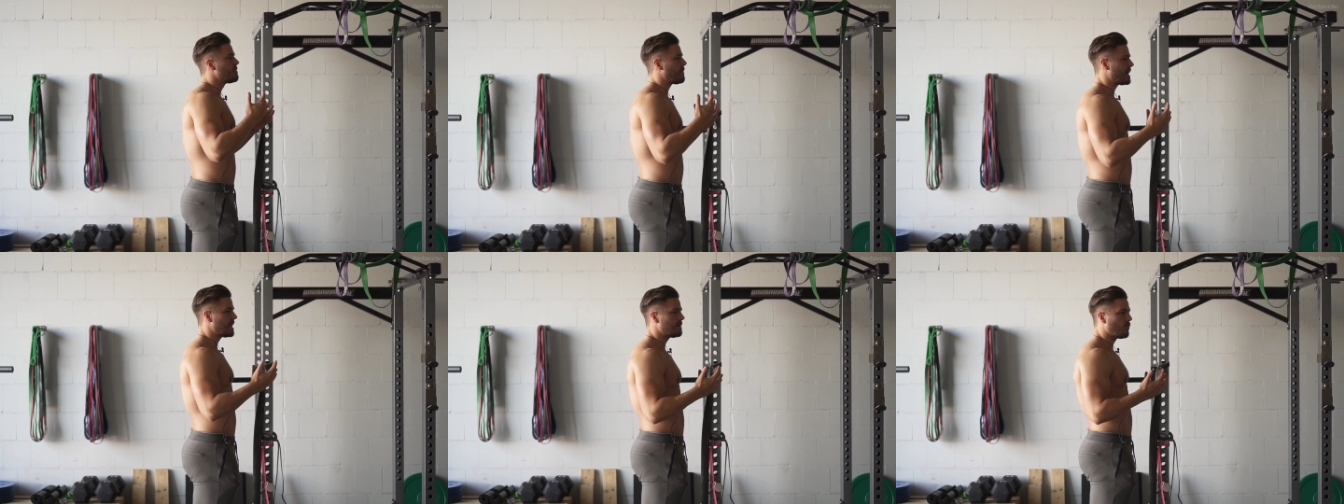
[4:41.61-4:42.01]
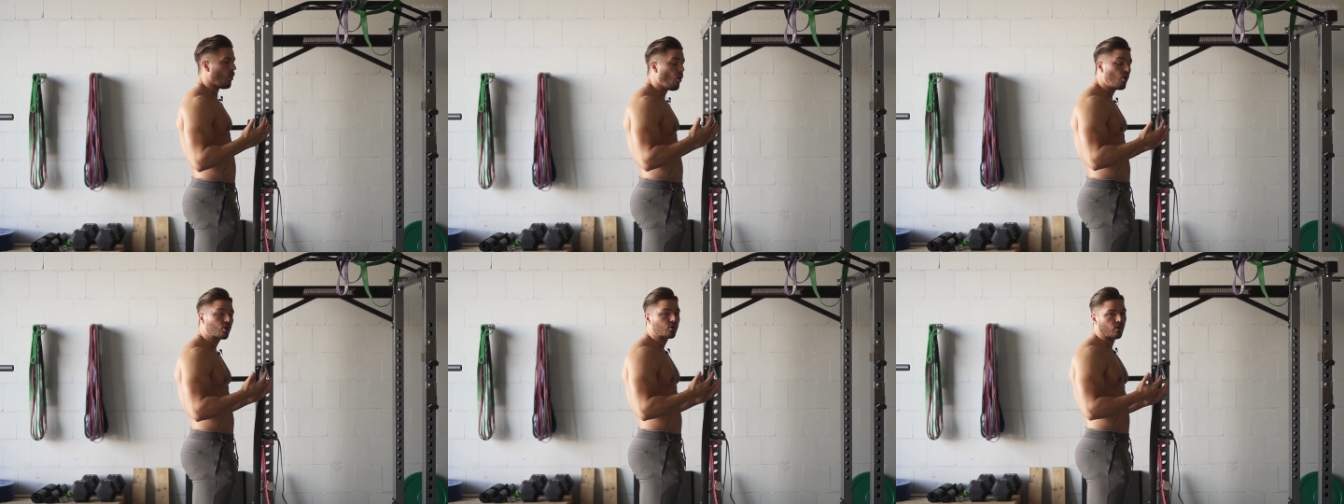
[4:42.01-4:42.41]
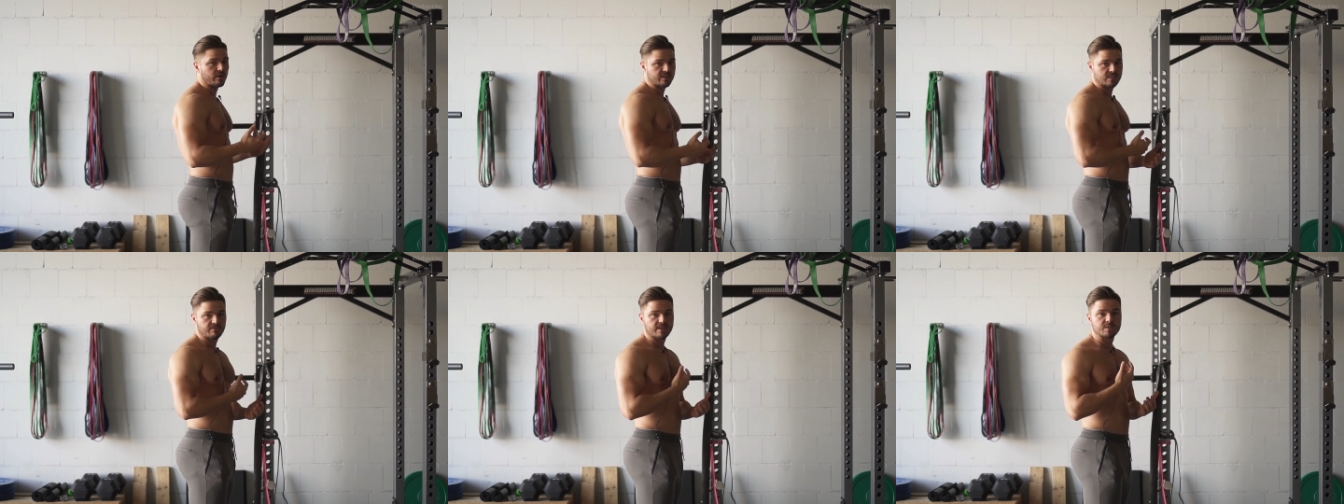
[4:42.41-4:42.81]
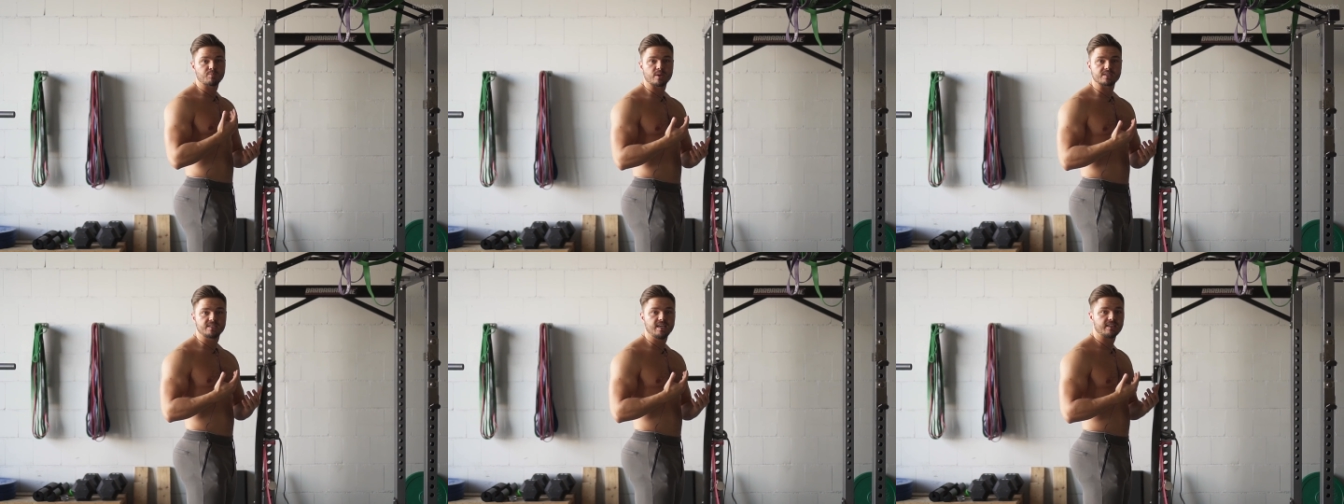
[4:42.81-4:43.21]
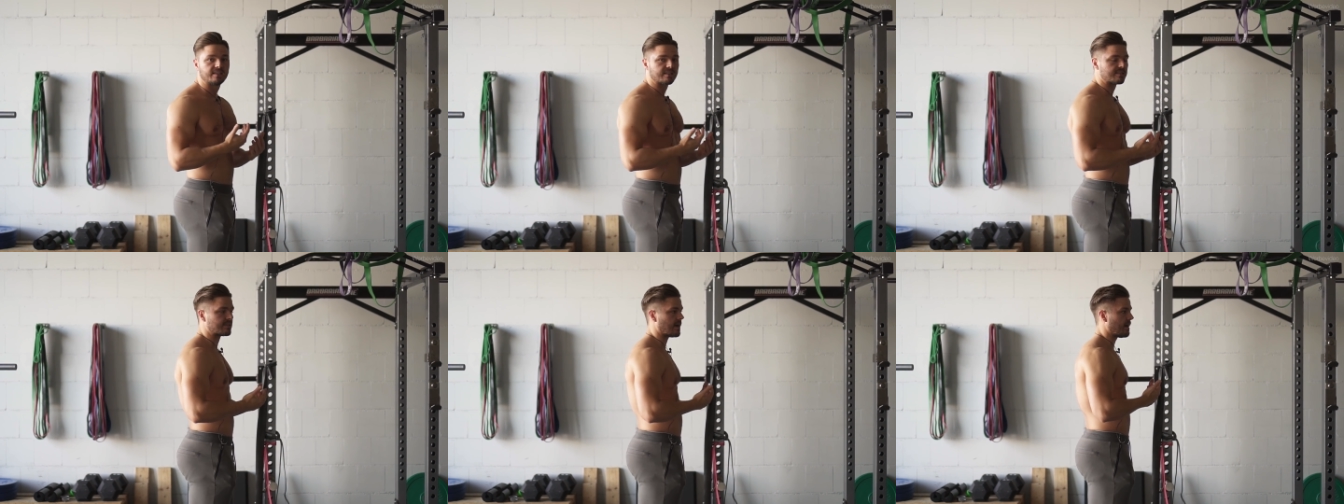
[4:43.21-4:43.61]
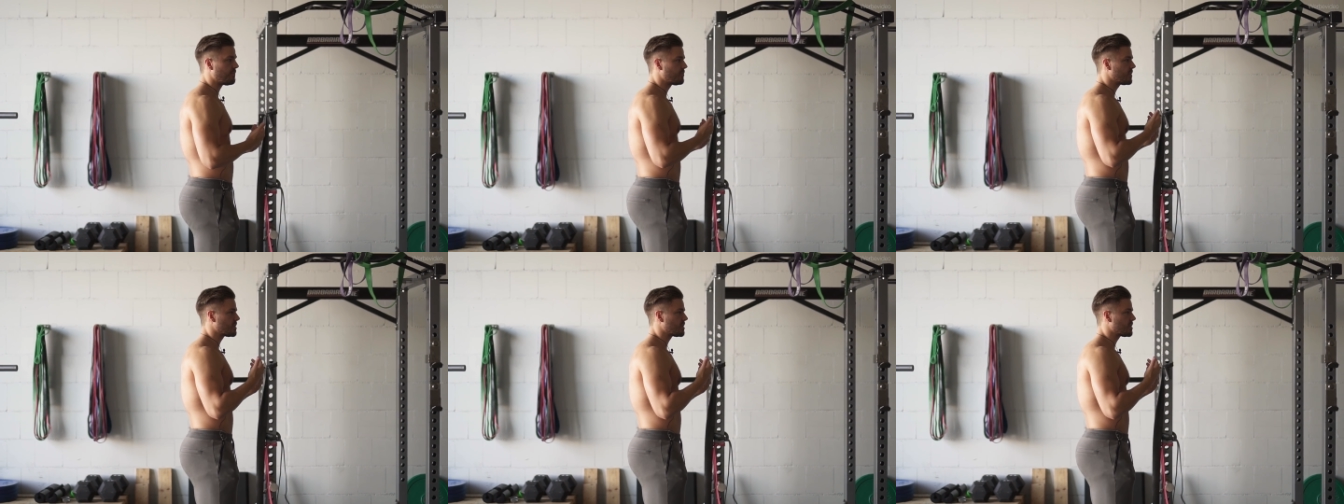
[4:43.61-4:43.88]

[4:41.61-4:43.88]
Bei einem Hohlkreuz, was passiert jetzt da?